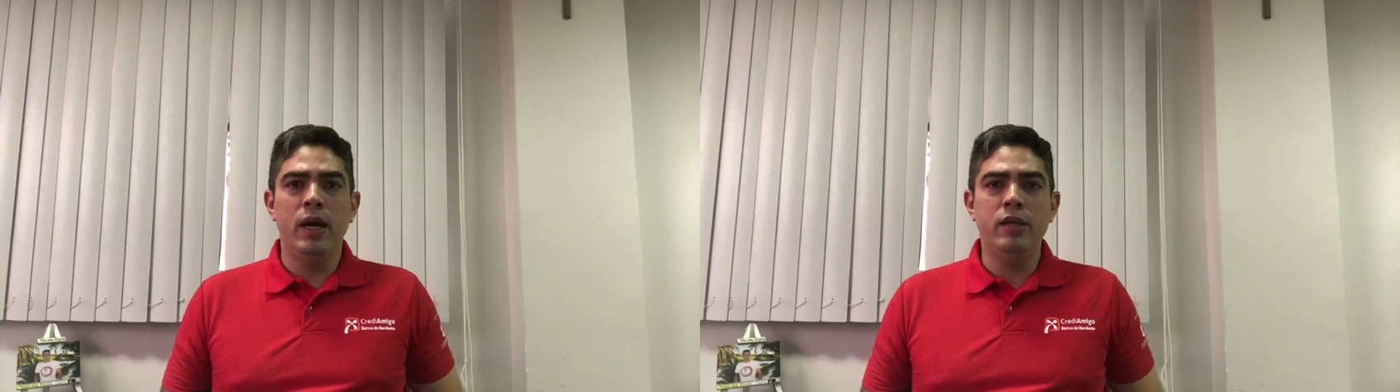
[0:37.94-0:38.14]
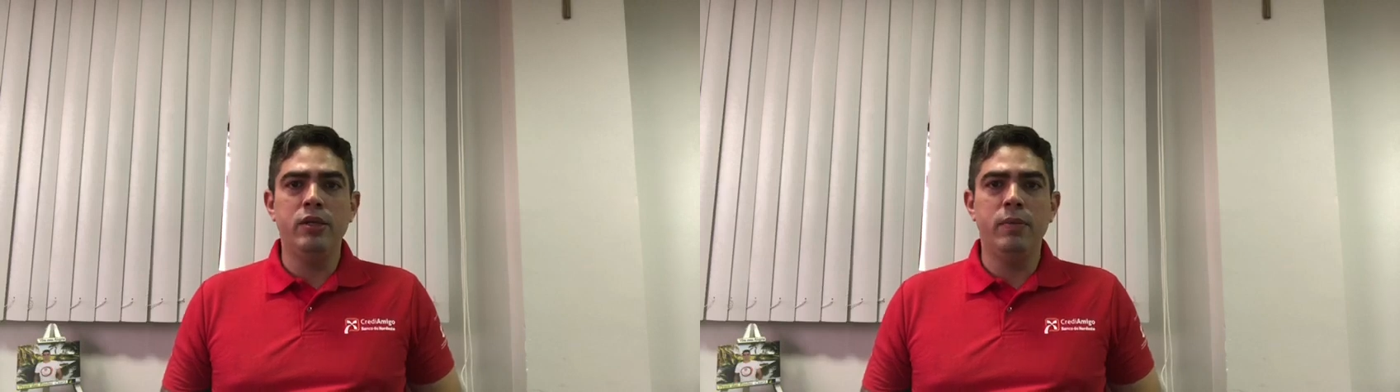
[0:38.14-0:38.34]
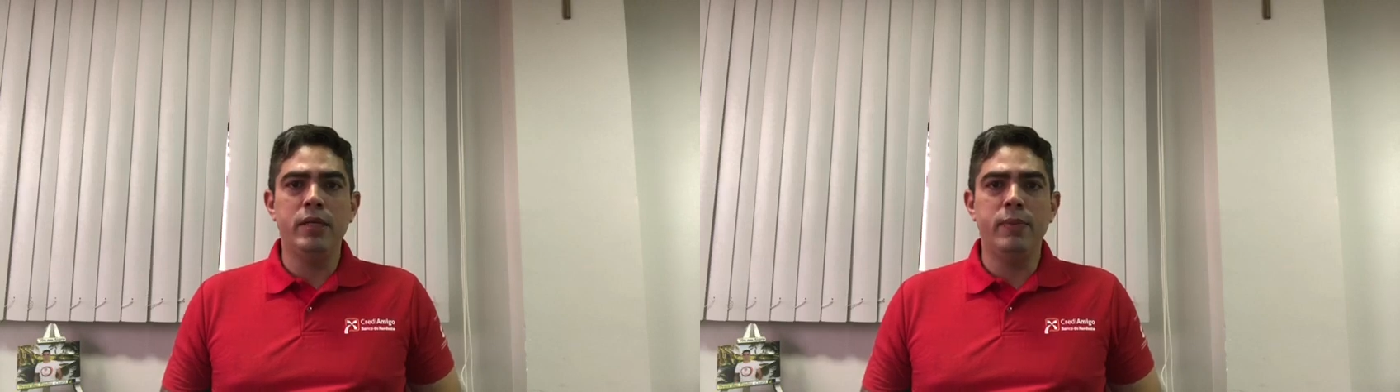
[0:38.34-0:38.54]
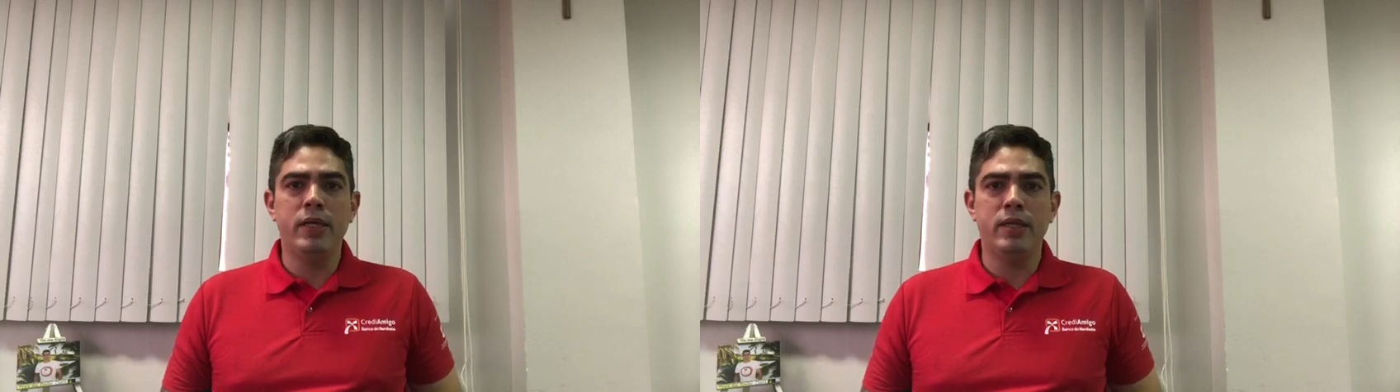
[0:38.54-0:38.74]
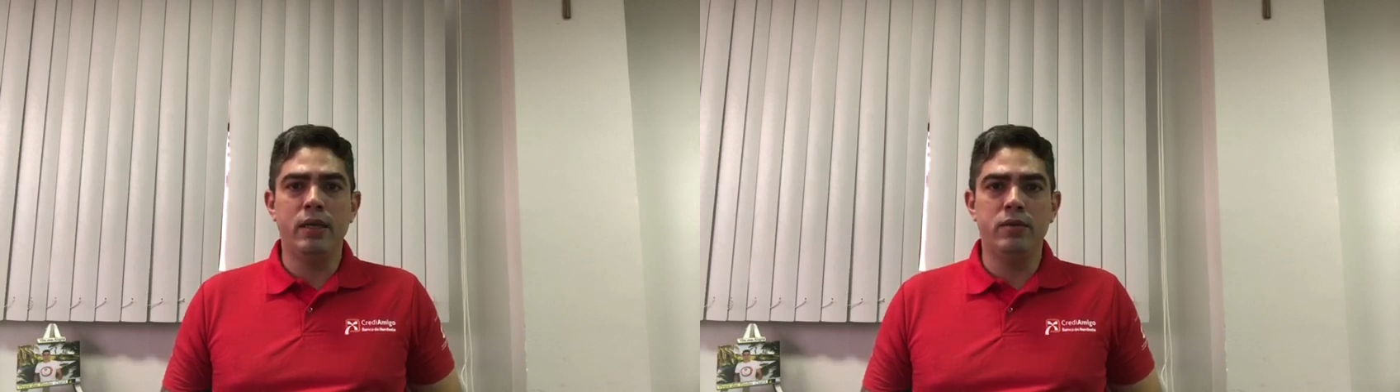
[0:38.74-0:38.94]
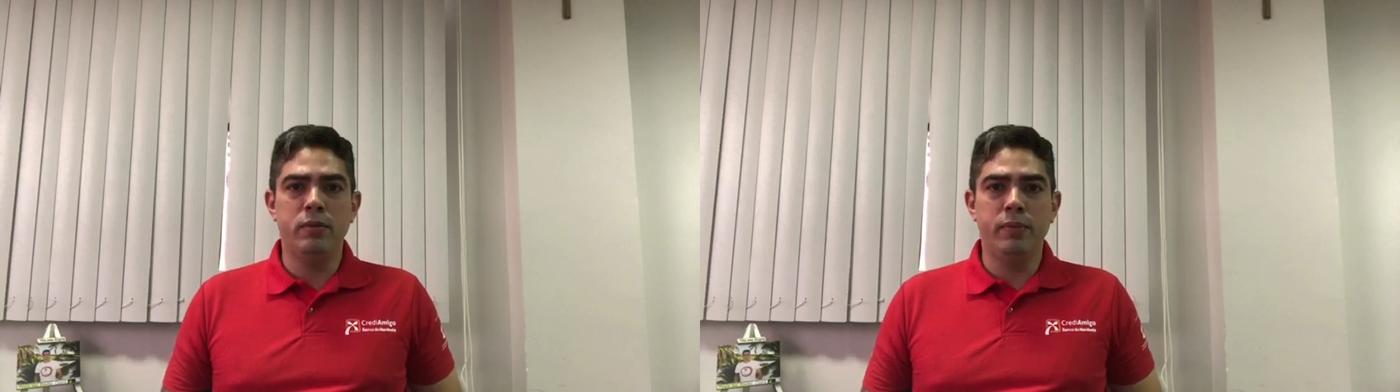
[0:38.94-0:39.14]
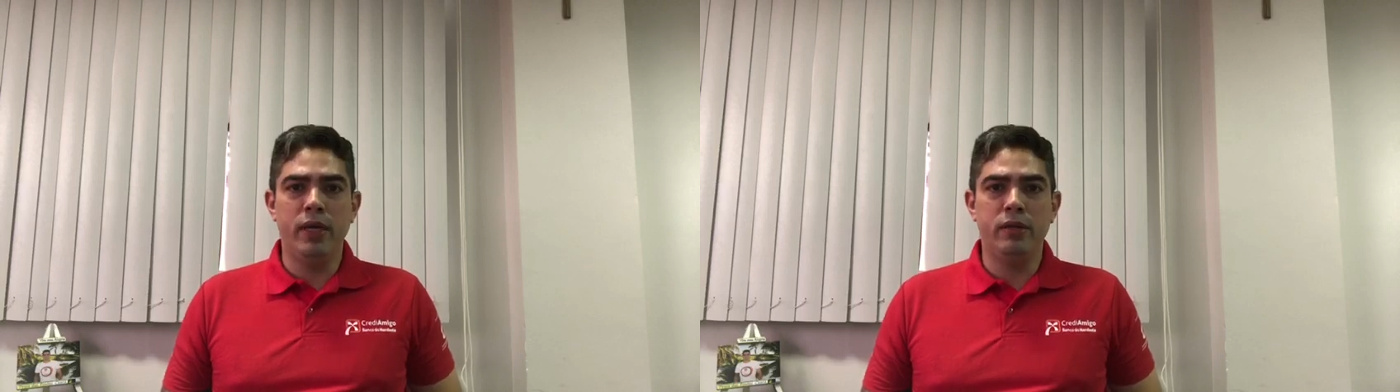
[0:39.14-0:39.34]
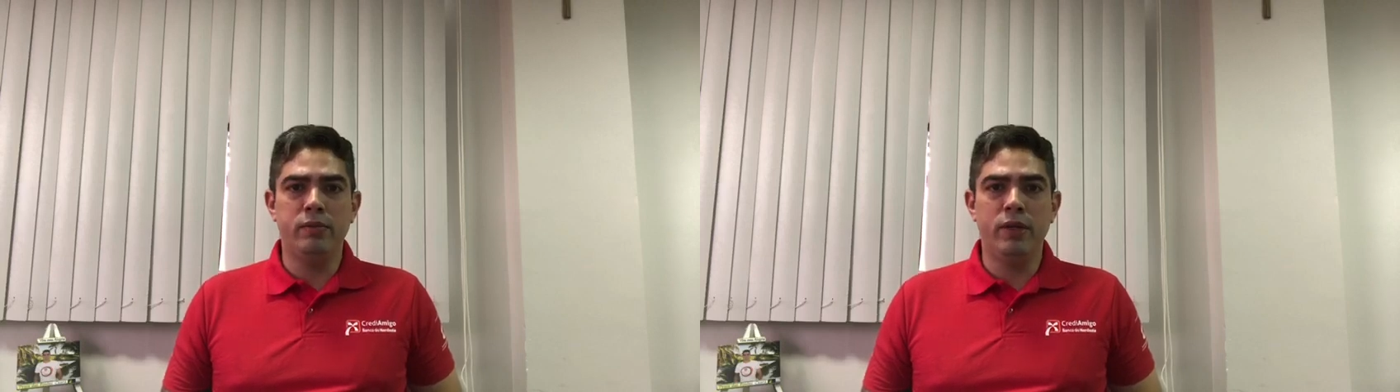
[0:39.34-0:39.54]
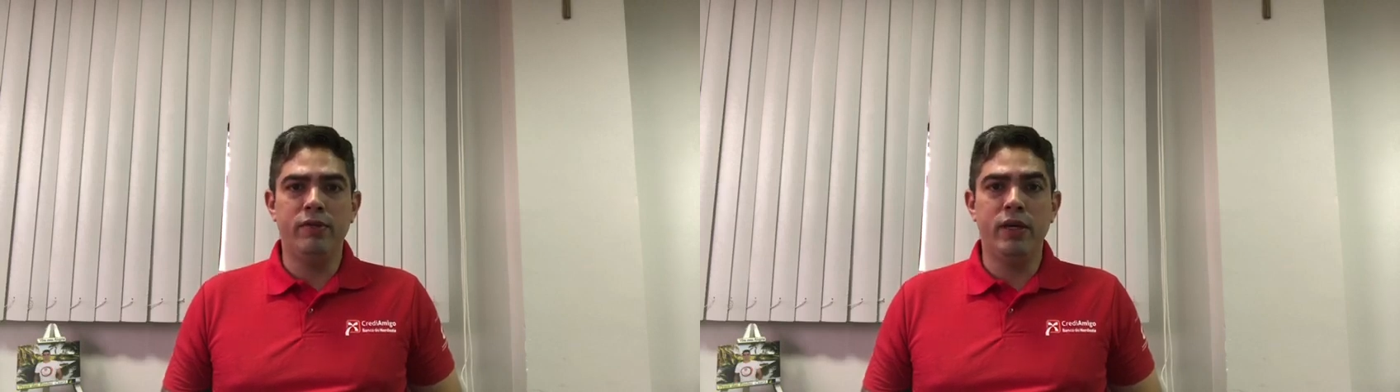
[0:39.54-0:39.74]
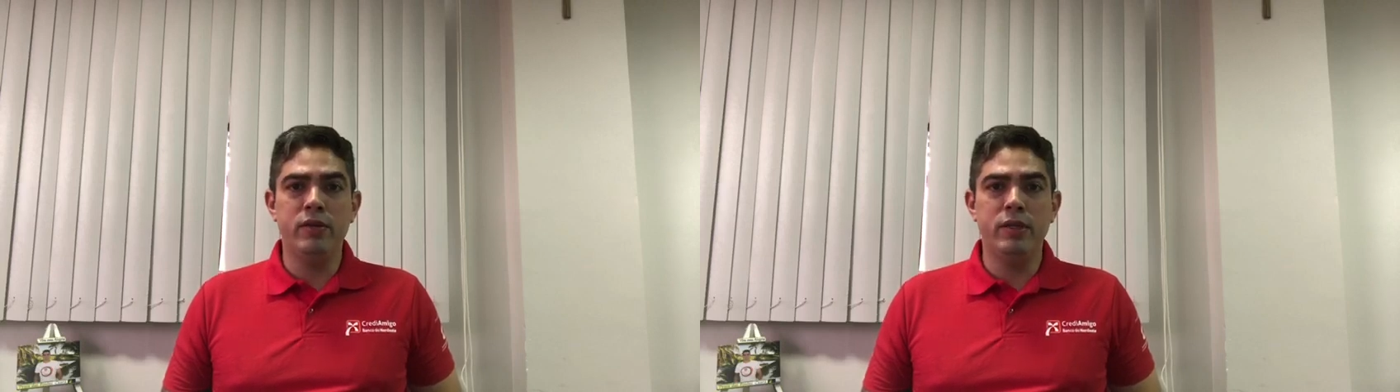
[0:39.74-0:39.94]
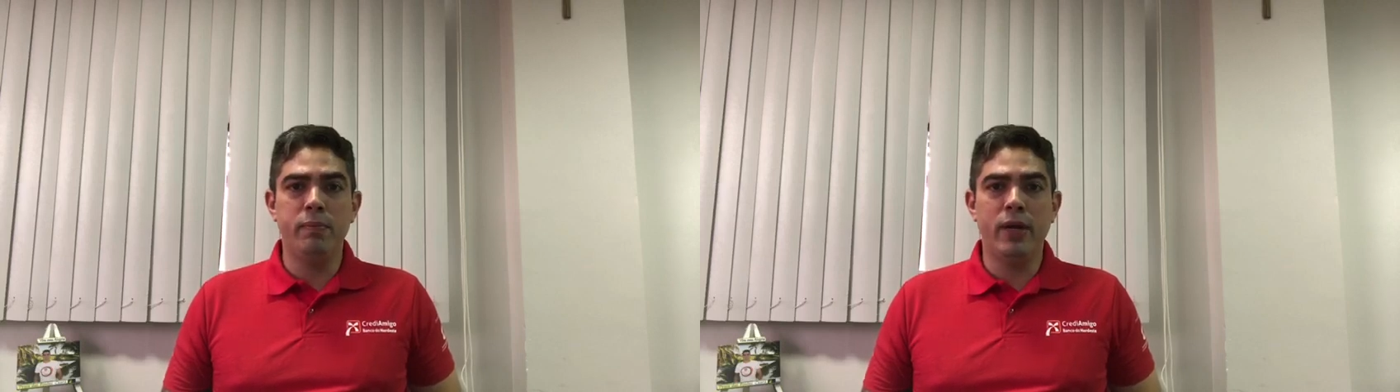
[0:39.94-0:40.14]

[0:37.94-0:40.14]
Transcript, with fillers: As demais parcelas do empréstimo deverão ser